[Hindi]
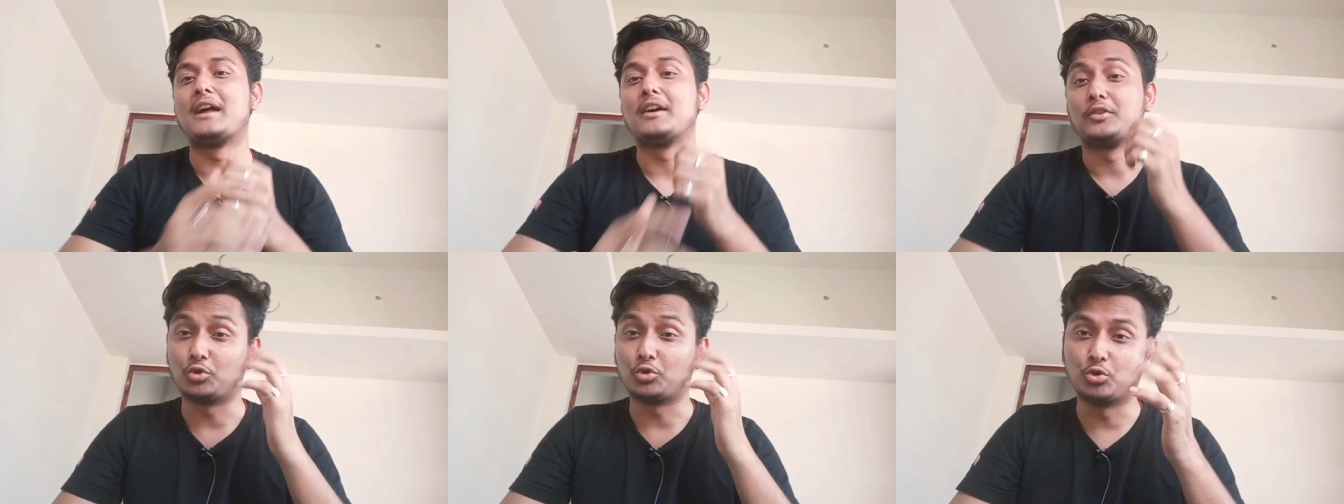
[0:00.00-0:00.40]

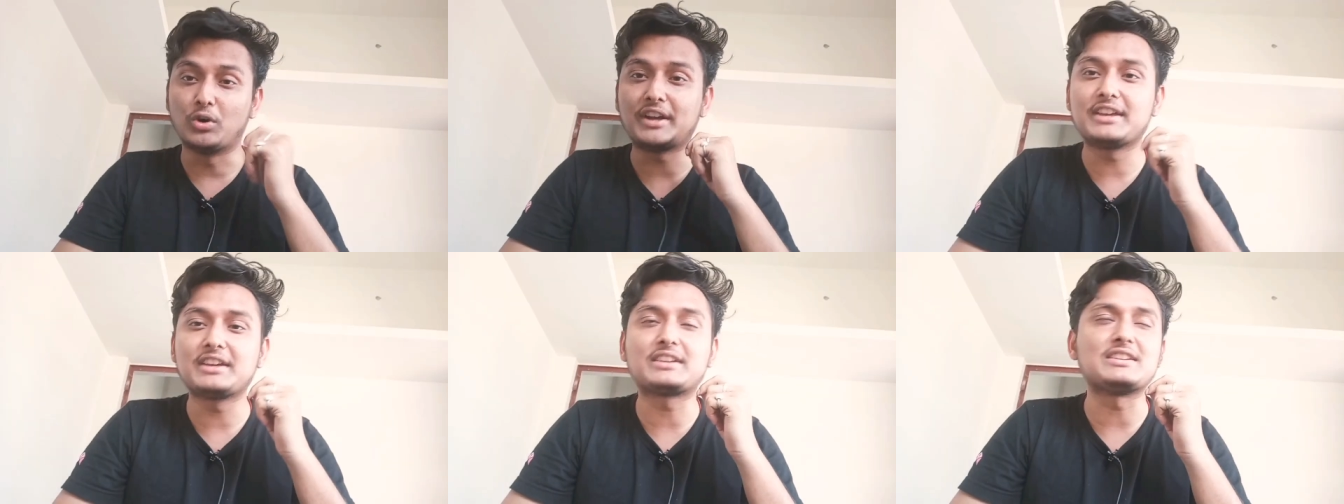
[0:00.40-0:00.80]
तो हुआ
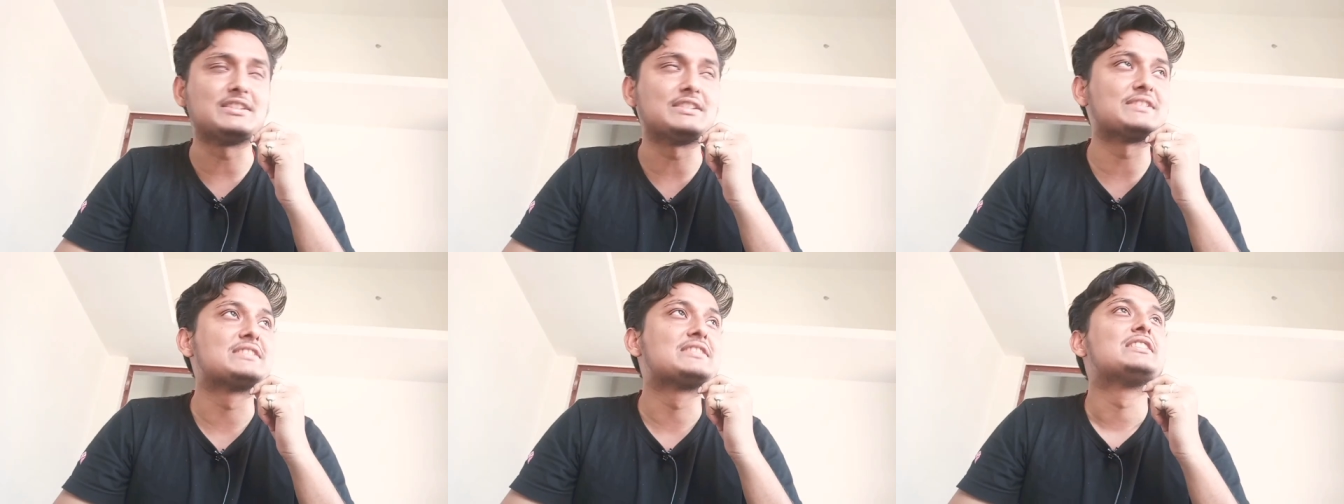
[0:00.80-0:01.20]
ये कि
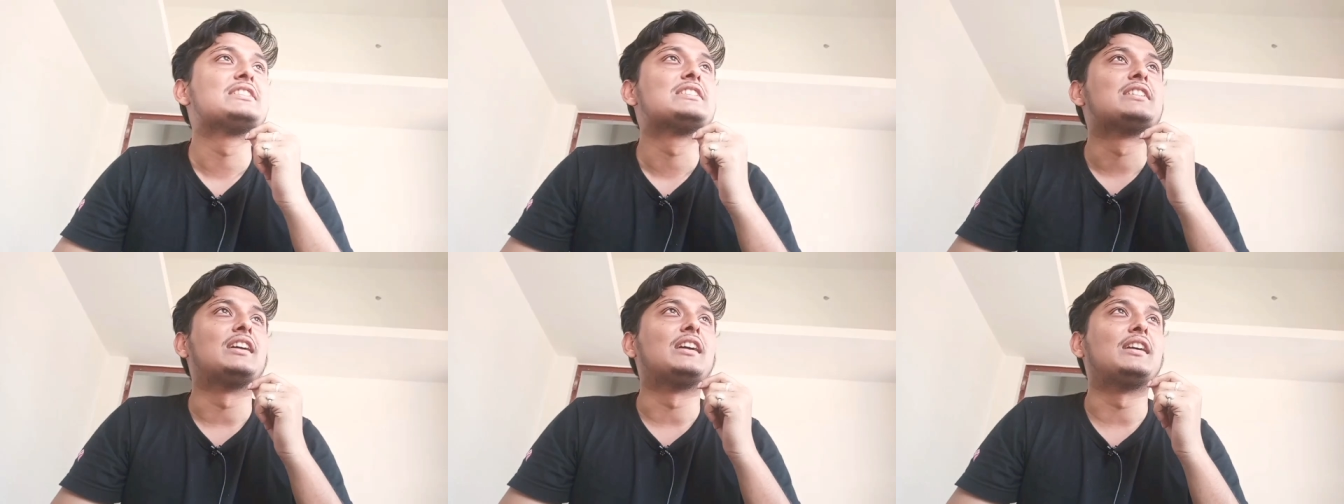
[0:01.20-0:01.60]

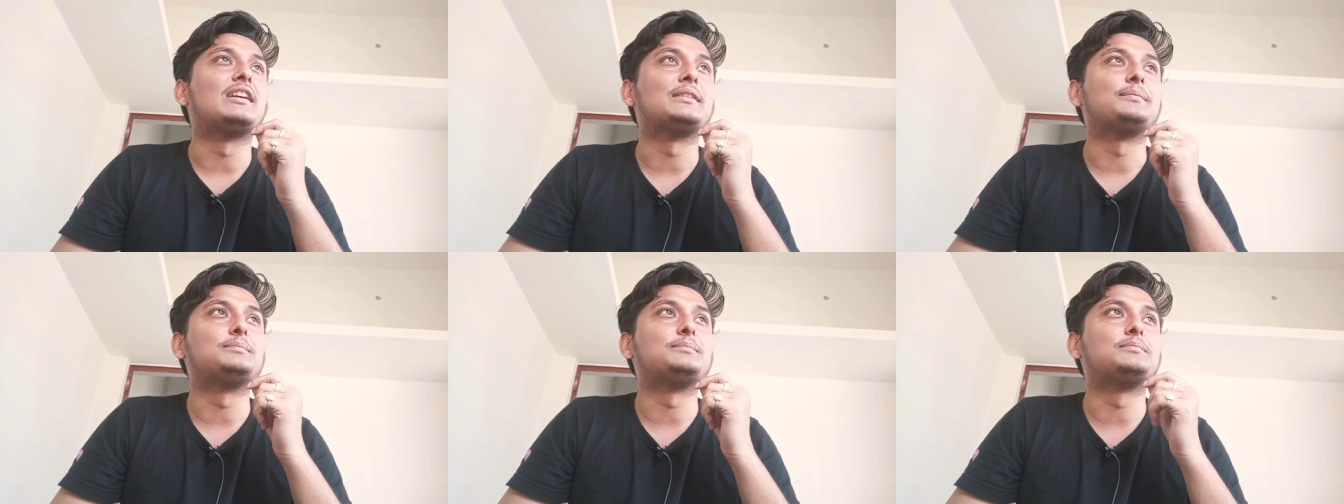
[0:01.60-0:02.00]

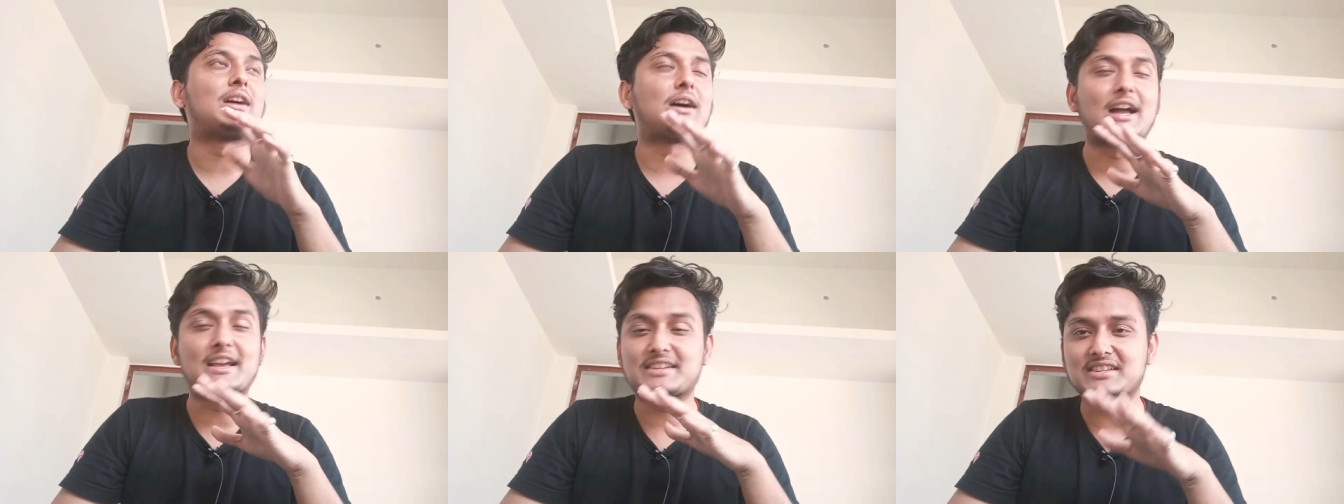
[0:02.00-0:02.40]

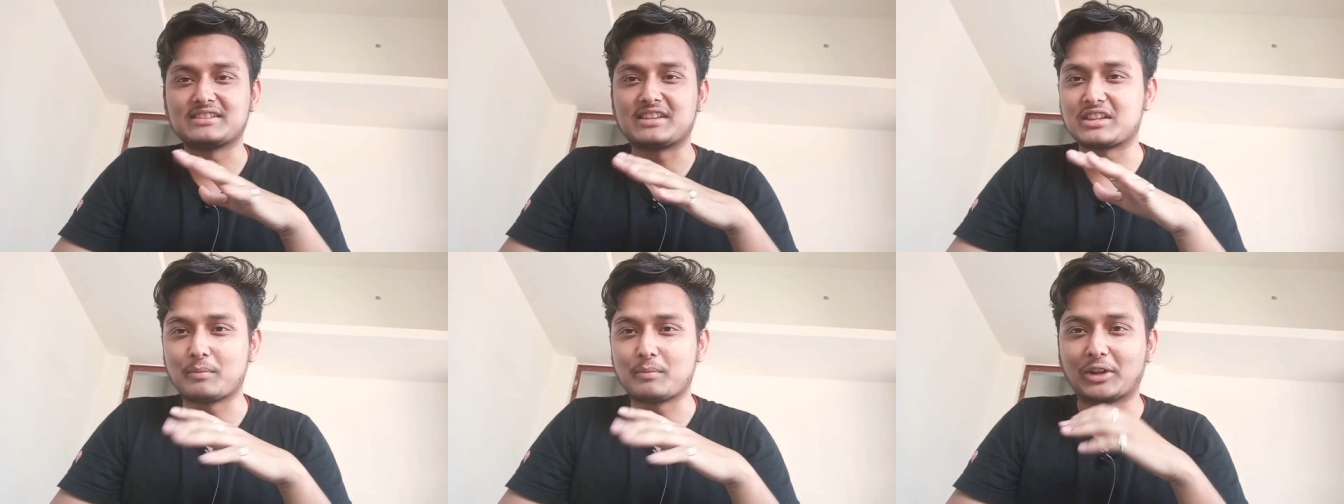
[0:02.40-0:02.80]
ऐसे धीरे
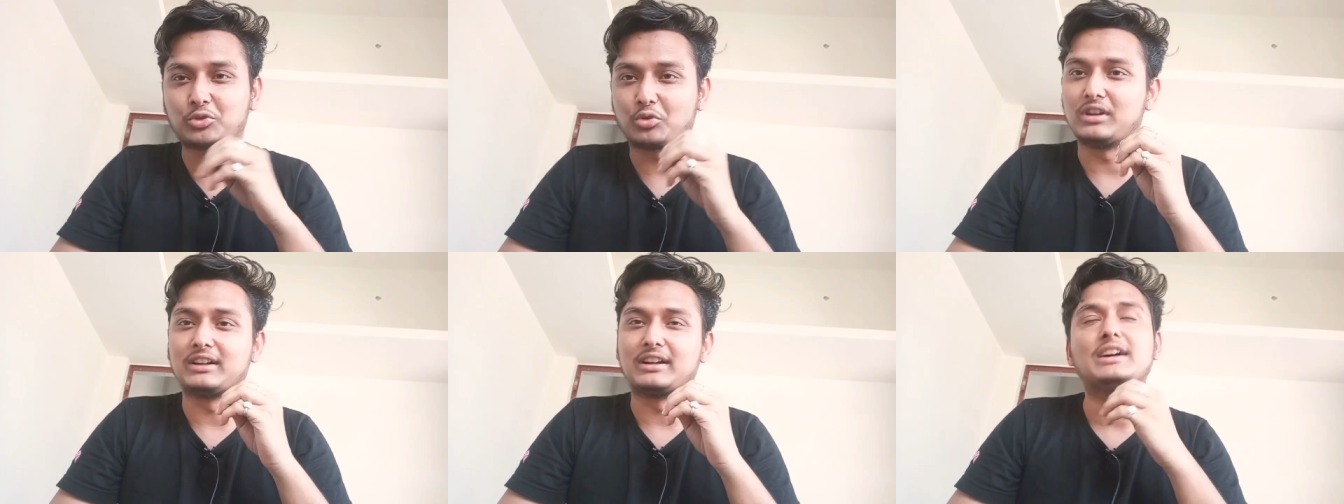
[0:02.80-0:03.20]
धीरे बात होने
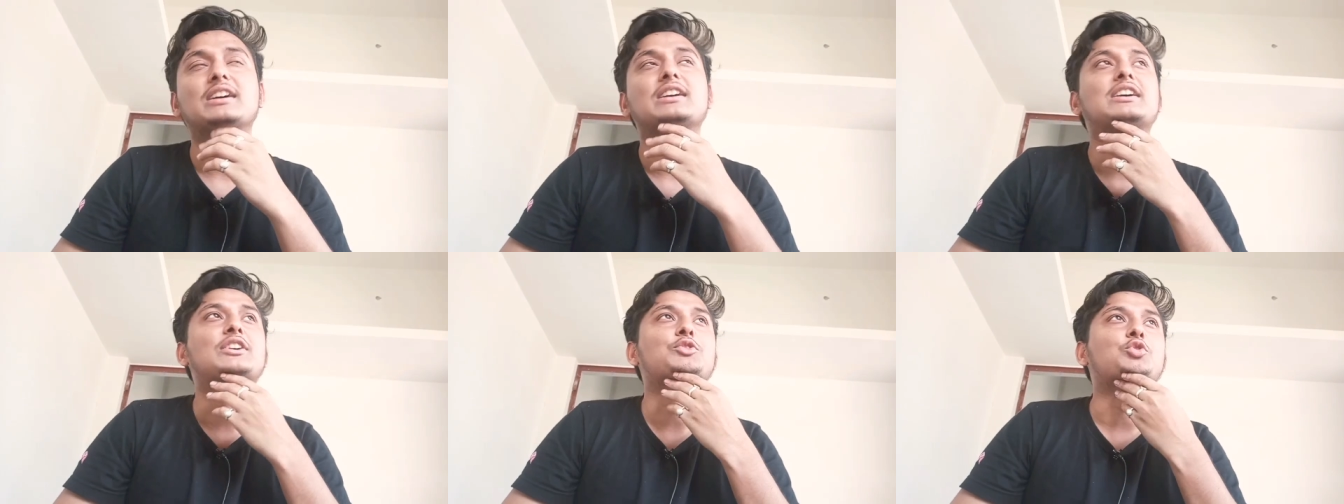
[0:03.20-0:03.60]
लगा
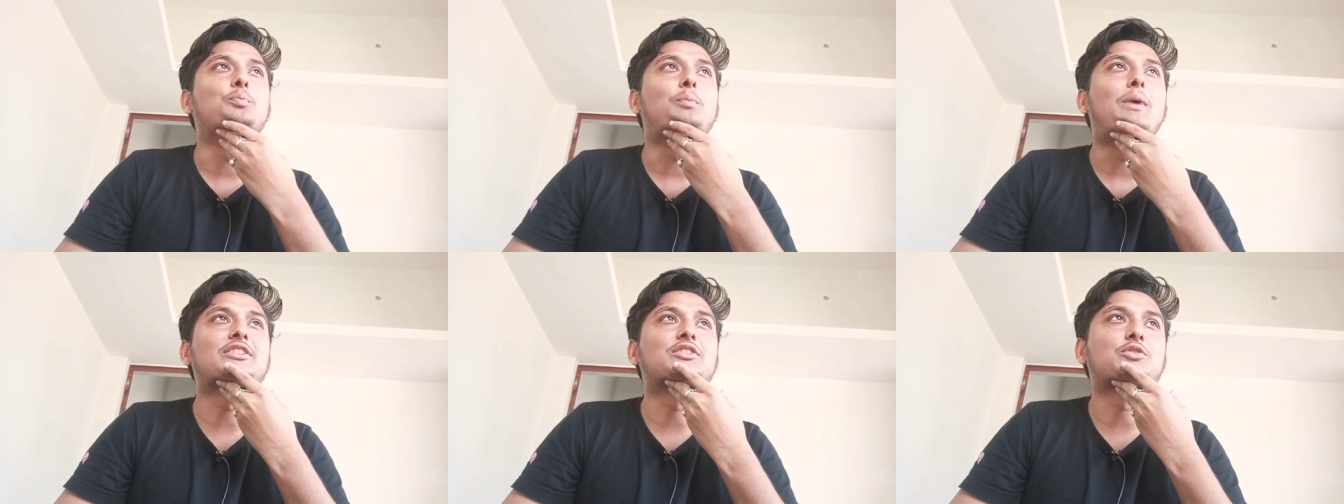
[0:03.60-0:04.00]
तो
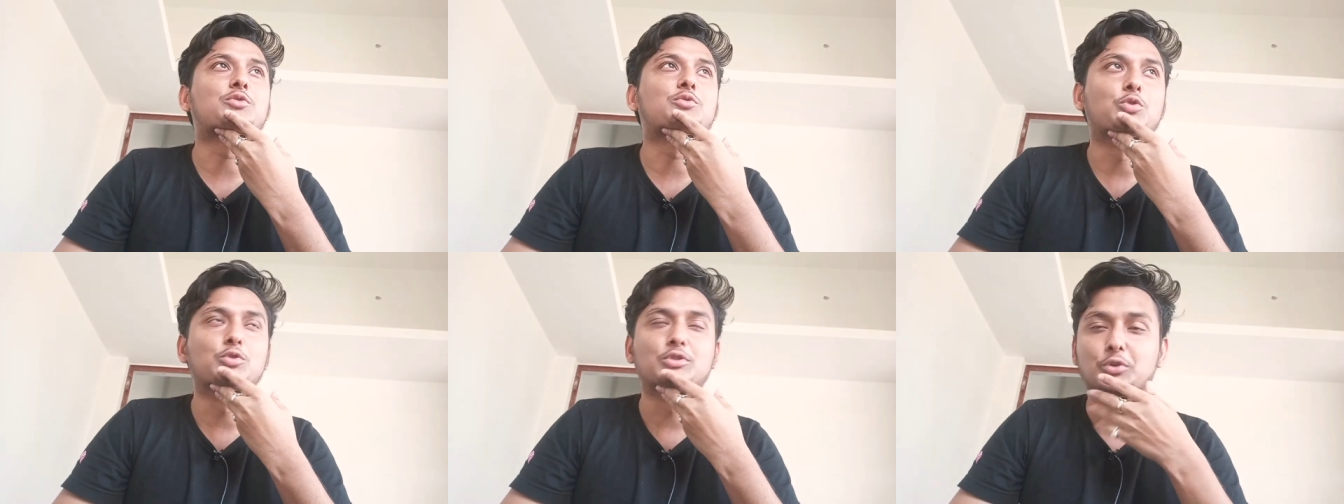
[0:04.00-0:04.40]
बात
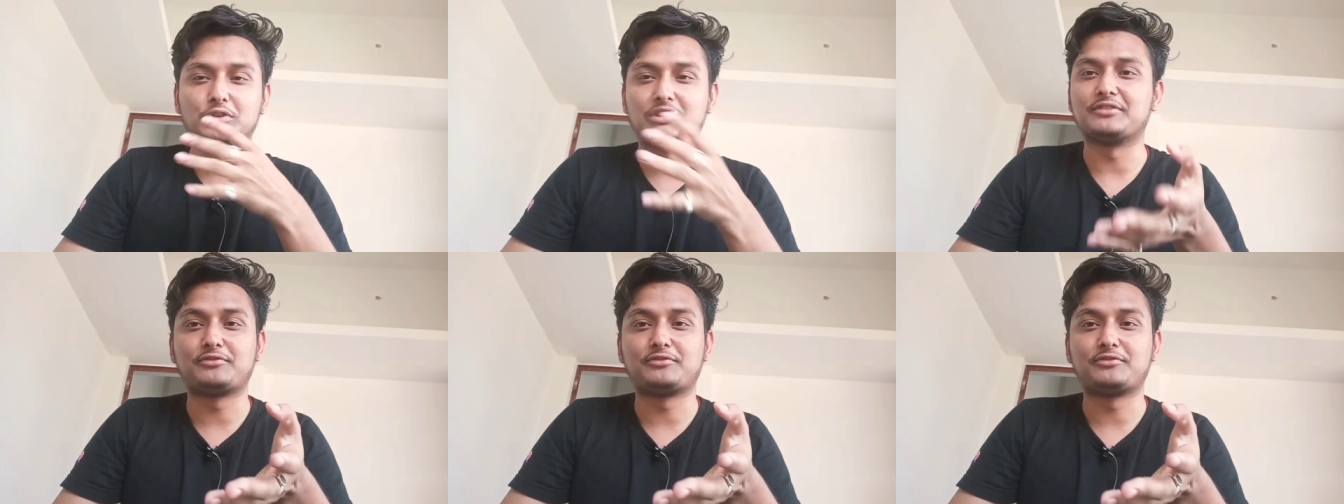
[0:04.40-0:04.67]
होते होते